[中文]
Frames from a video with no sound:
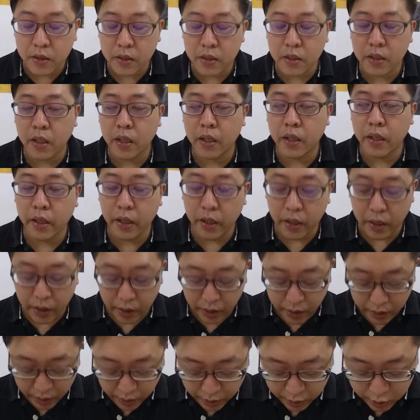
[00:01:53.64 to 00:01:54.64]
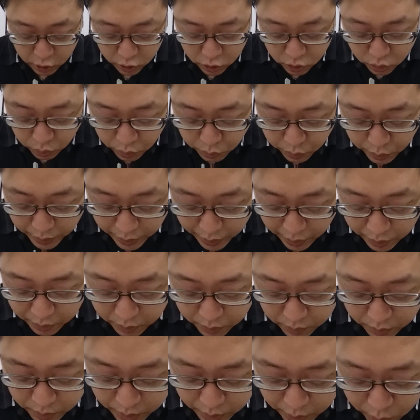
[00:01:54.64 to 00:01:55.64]
是一个很重要
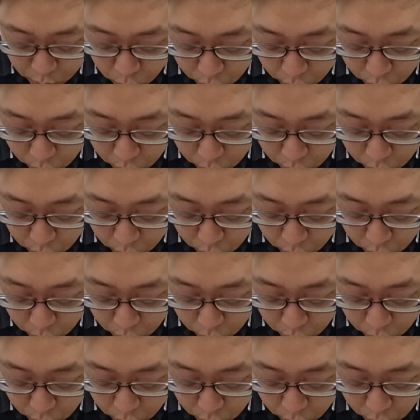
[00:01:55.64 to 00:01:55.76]
的